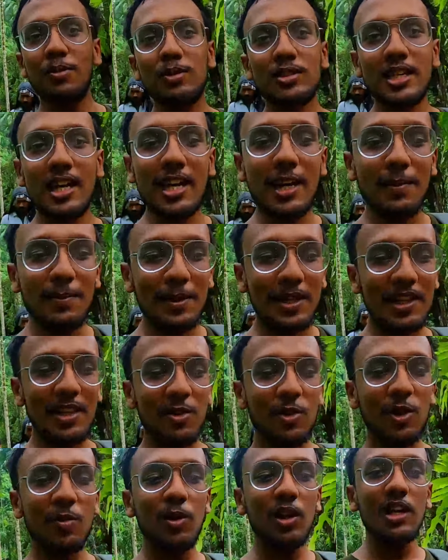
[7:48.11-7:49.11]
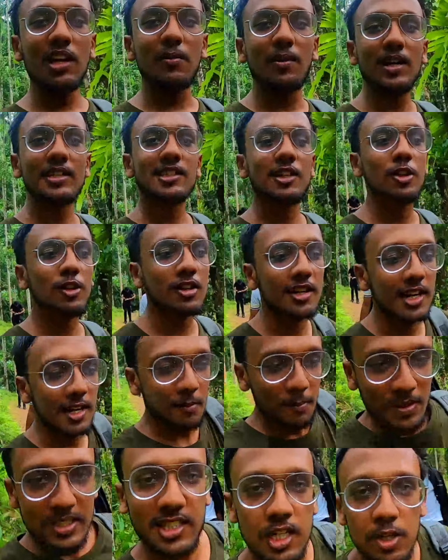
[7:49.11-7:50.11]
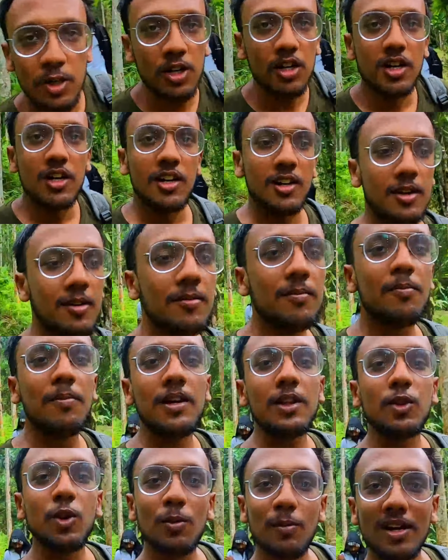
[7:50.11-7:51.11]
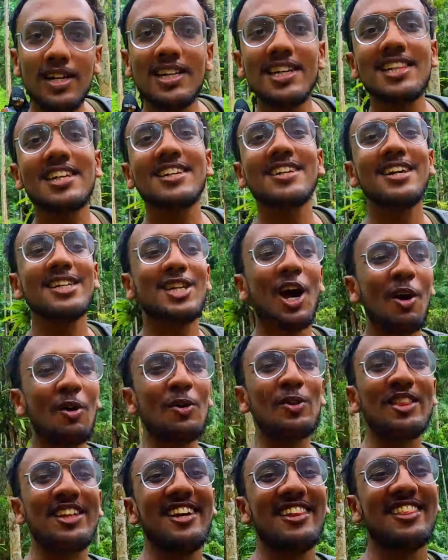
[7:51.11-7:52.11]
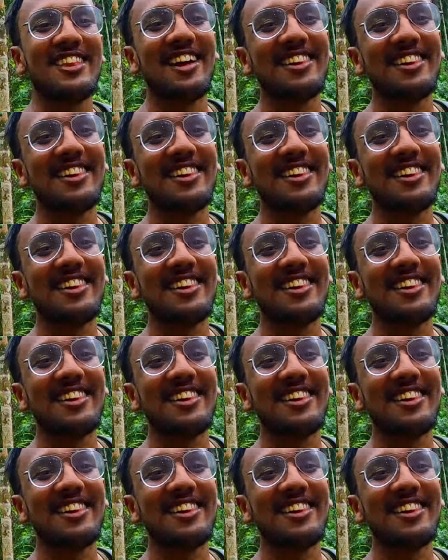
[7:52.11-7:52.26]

मुझे एक हफ्ते तक कोई बोले ना भाई चलो ट्रैक पर चलो मैं दो महीने तक ना जाऊँ उसके